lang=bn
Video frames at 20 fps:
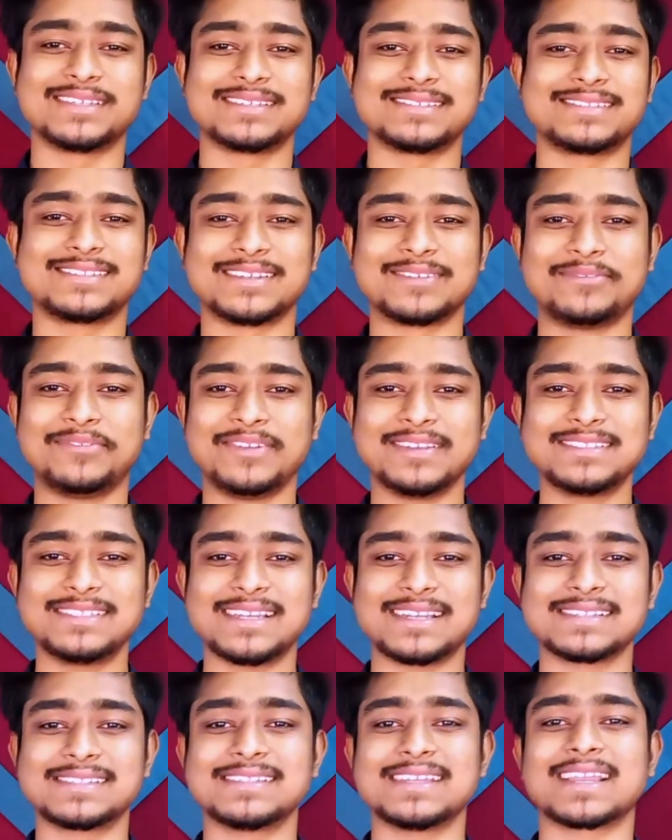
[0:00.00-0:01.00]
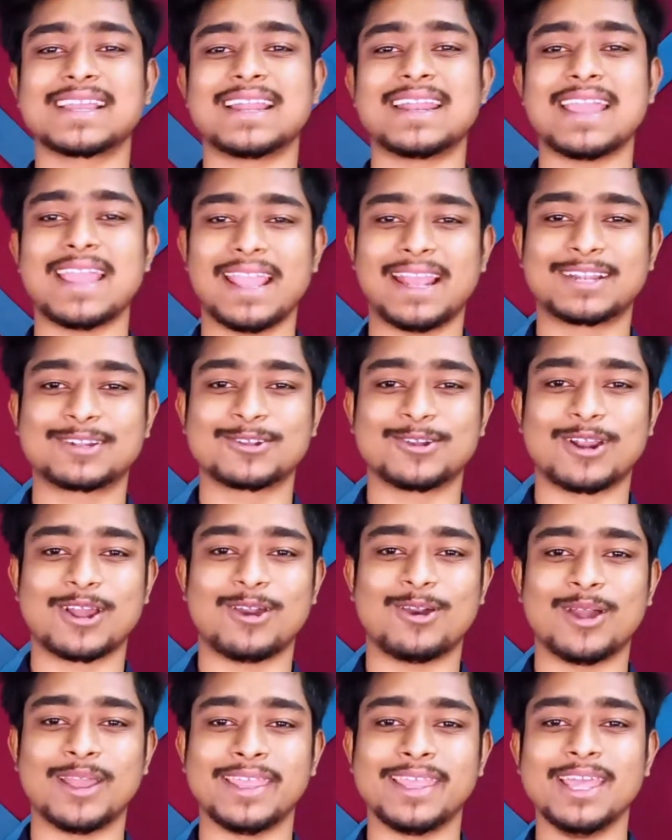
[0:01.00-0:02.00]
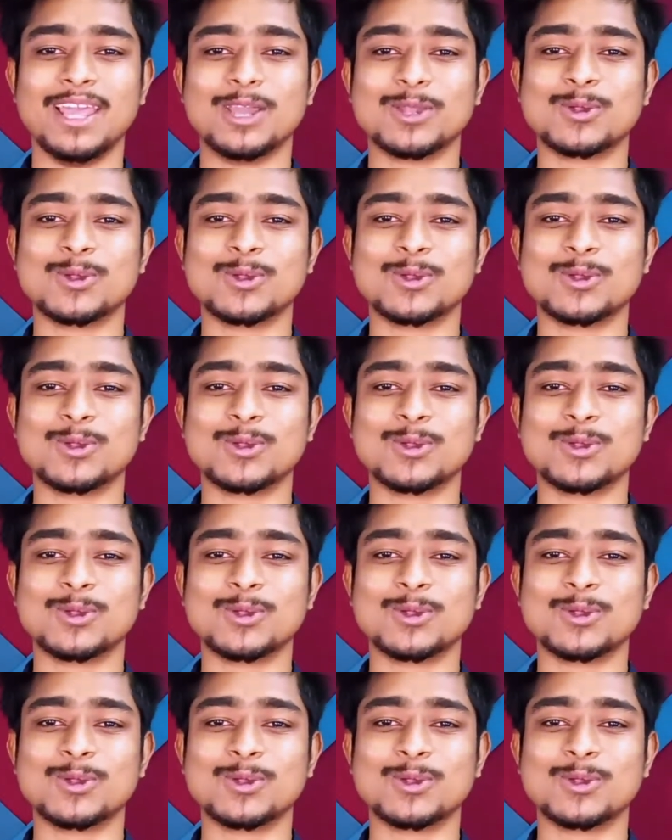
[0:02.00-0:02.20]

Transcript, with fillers: ইন্টারেস্টিং ফিচার্স এখানে অ্যাড করা হয়